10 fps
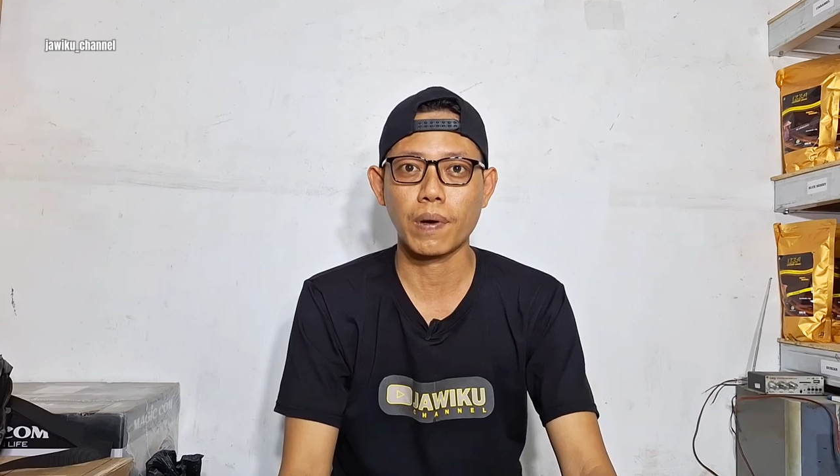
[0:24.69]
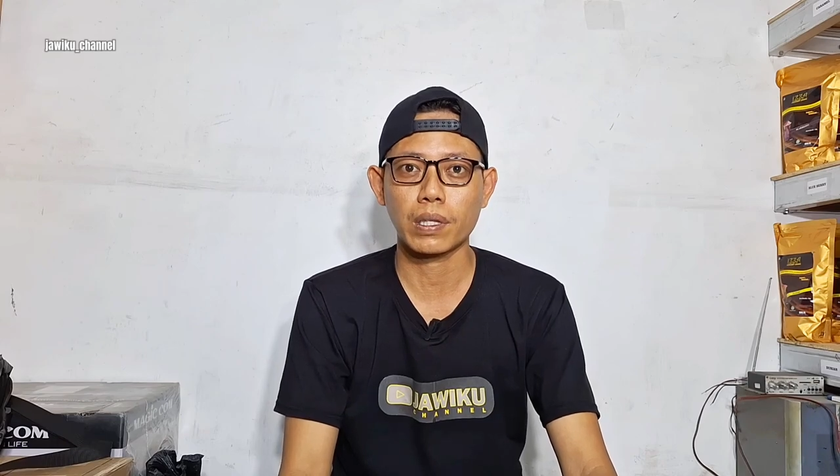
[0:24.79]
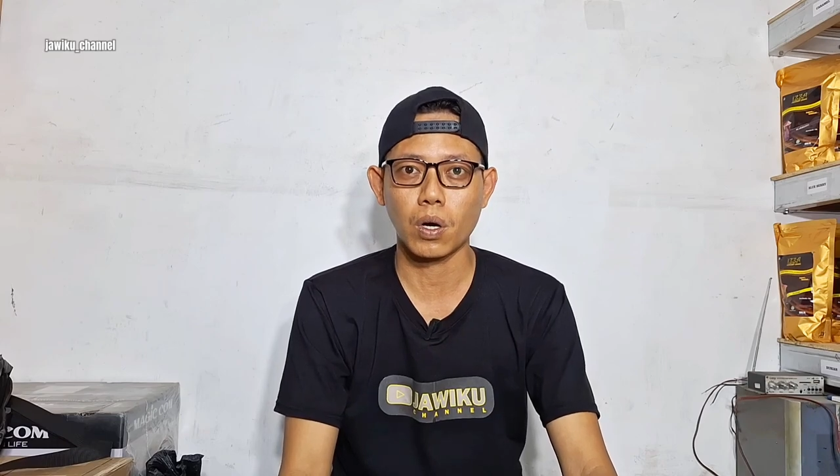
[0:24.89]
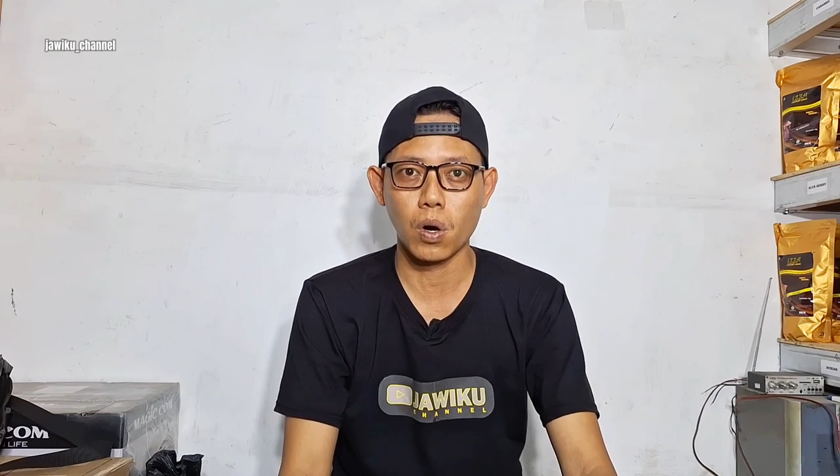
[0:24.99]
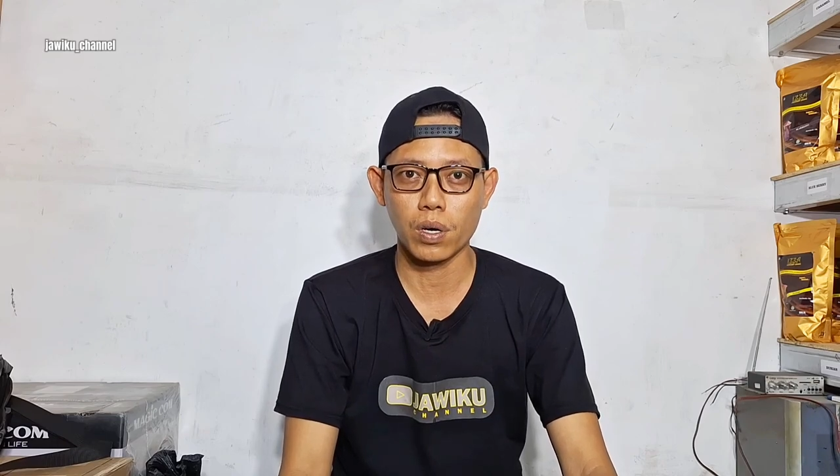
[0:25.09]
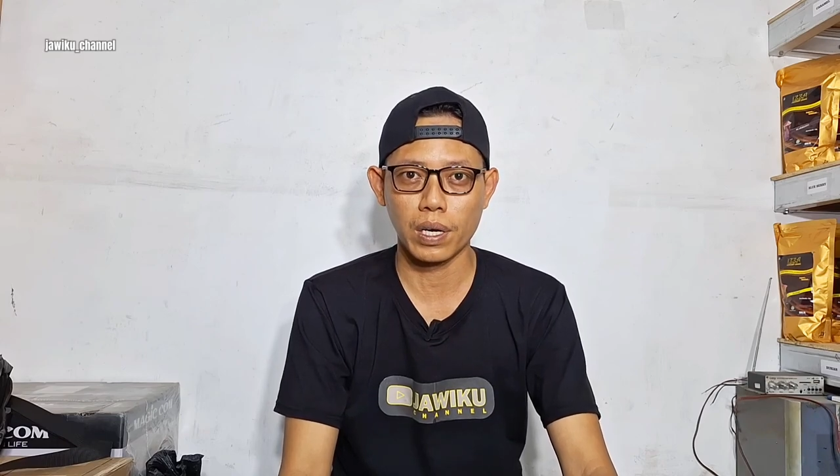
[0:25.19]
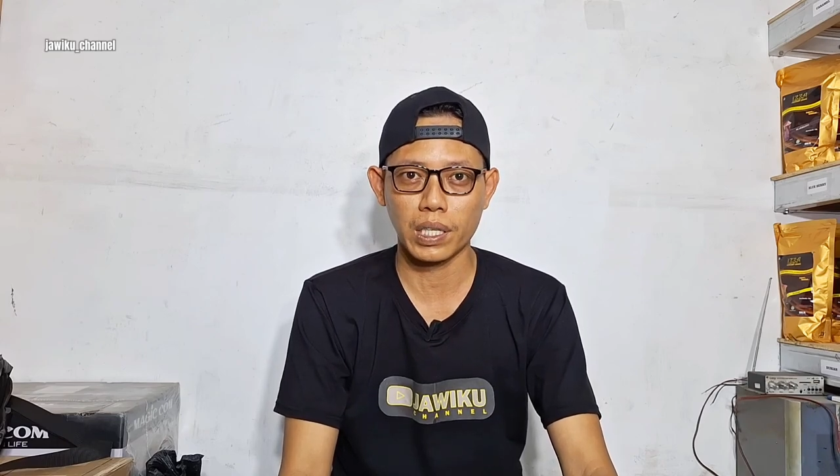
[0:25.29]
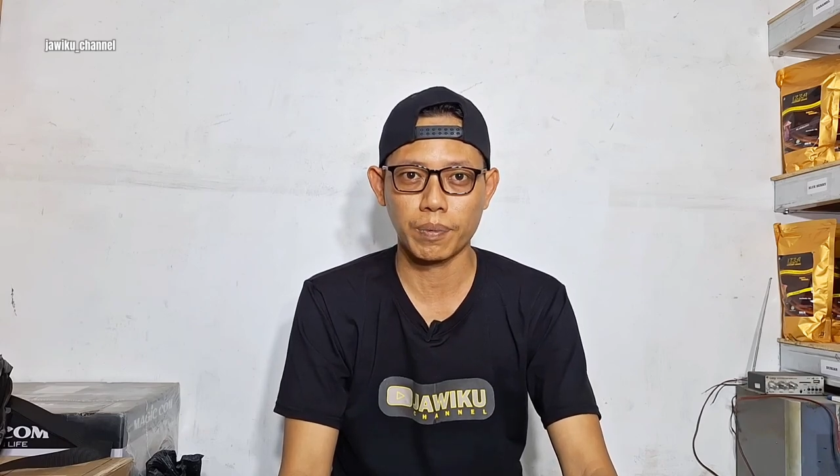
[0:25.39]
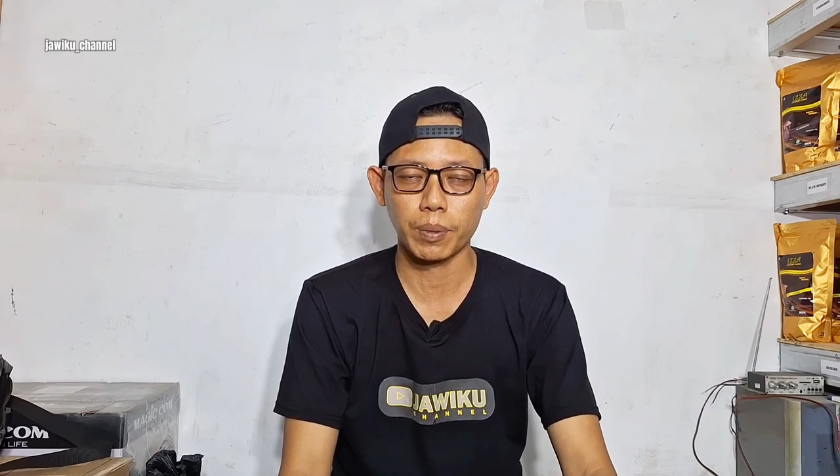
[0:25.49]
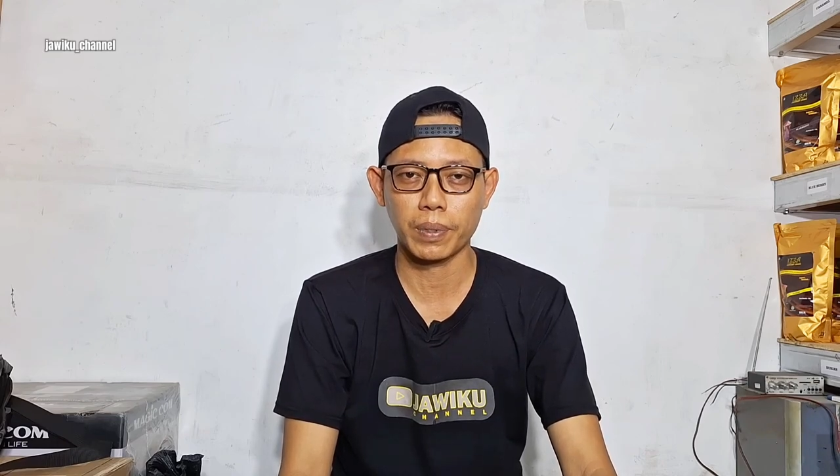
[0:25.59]
lewat
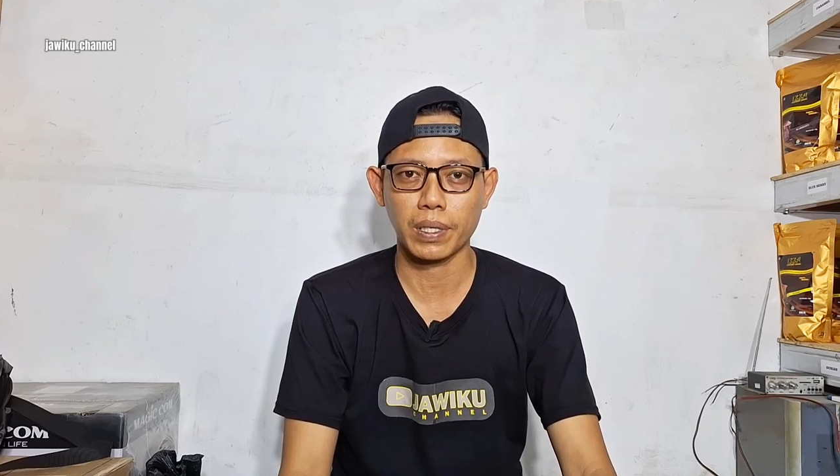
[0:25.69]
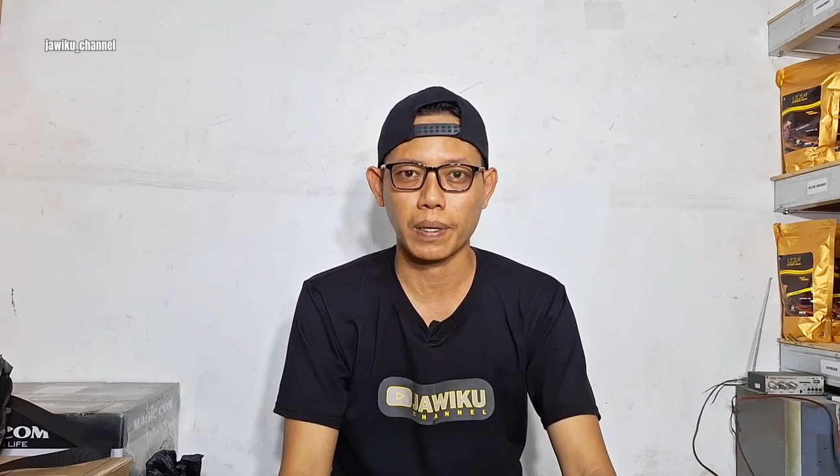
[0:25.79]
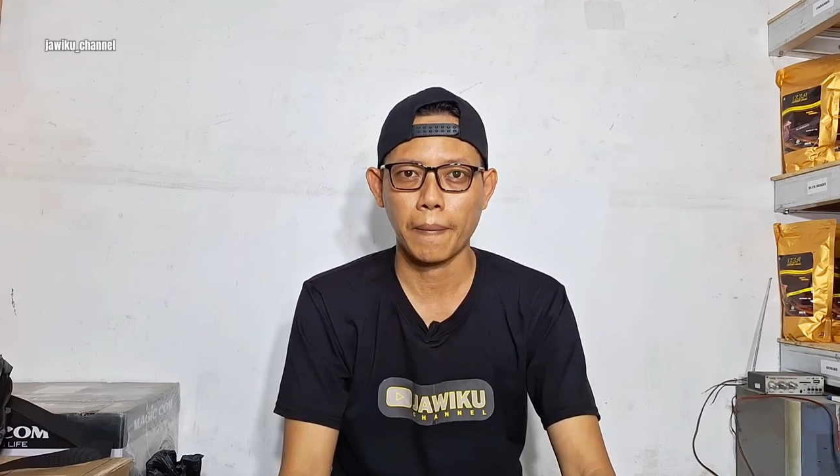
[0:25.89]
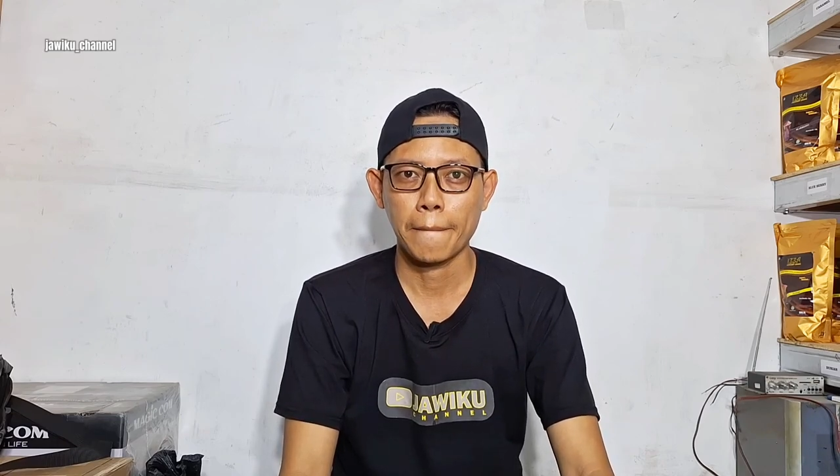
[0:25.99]
online teman-teman